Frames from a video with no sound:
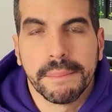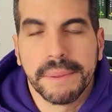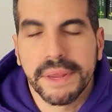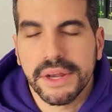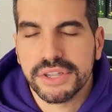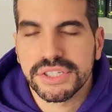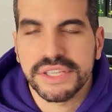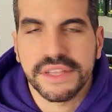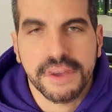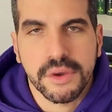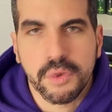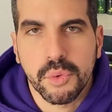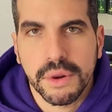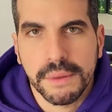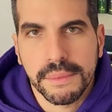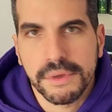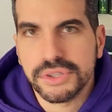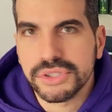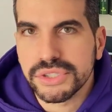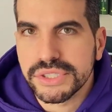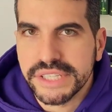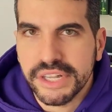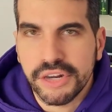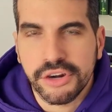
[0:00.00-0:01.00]
Pero si de
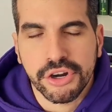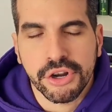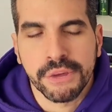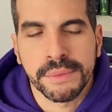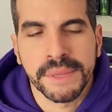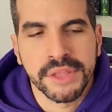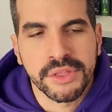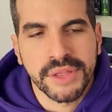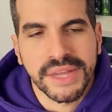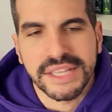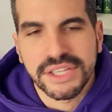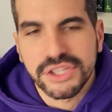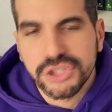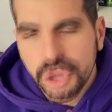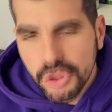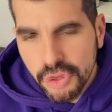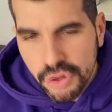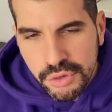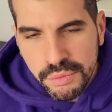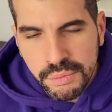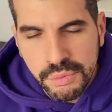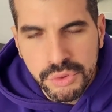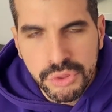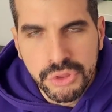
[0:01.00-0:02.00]
Cuervos se lo recomiendo a todo
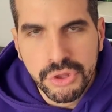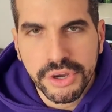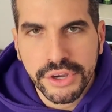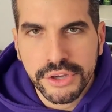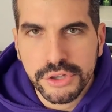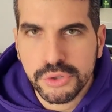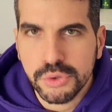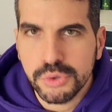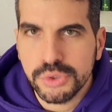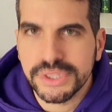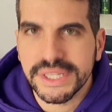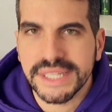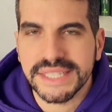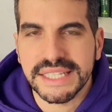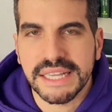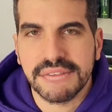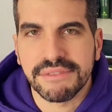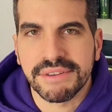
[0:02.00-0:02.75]
el mundo que os guste esta